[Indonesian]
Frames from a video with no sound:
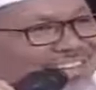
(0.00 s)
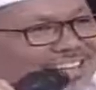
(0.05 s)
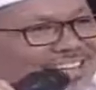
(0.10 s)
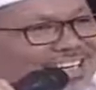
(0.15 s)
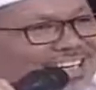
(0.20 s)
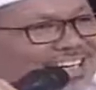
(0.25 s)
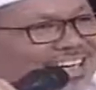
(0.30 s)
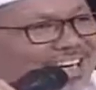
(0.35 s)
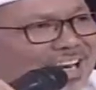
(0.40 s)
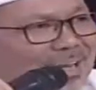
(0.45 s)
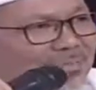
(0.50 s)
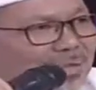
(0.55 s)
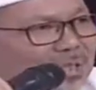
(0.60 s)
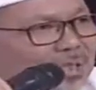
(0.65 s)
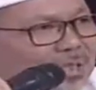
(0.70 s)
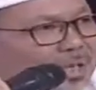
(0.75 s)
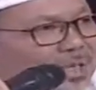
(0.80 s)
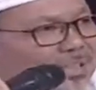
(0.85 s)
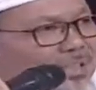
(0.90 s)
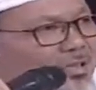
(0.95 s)
Ini gila
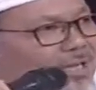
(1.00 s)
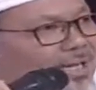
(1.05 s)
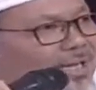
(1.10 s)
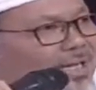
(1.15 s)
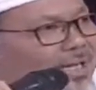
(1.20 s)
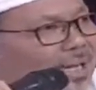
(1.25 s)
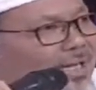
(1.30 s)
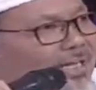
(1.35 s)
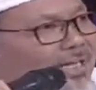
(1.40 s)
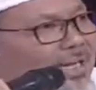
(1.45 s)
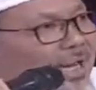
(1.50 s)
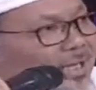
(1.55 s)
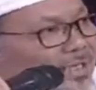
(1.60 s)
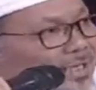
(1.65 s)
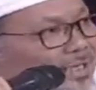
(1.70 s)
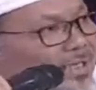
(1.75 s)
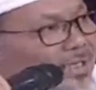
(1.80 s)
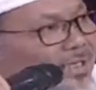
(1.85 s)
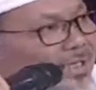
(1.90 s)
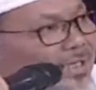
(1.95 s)
benar atau
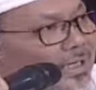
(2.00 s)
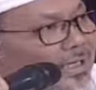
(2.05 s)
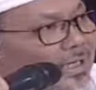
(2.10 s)
digila-gilain?